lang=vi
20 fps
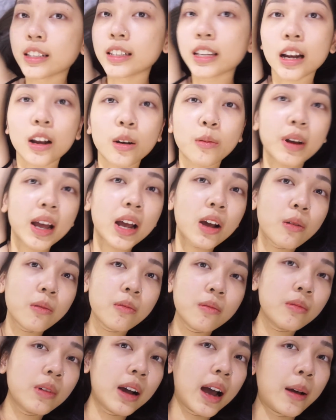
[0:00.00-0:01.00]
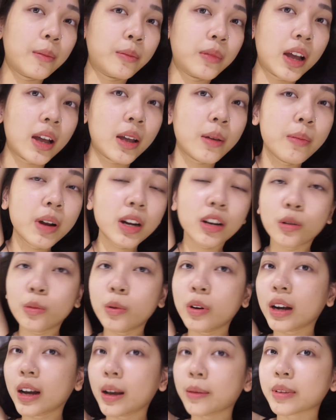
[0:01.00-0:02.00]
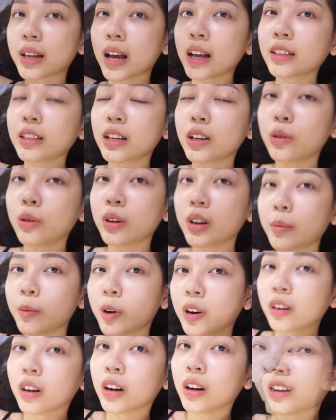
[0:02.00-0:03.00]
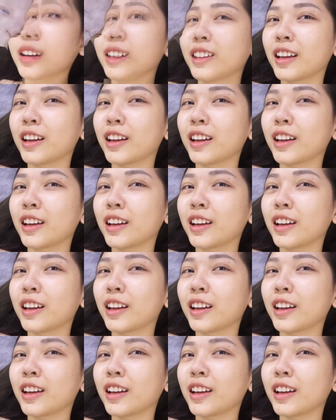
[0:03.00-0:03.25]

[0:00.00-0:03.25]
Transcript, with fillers: Triệt lông nách không cảm thấy bất cứ một cái cảm giác gì luôn đấy mọi người.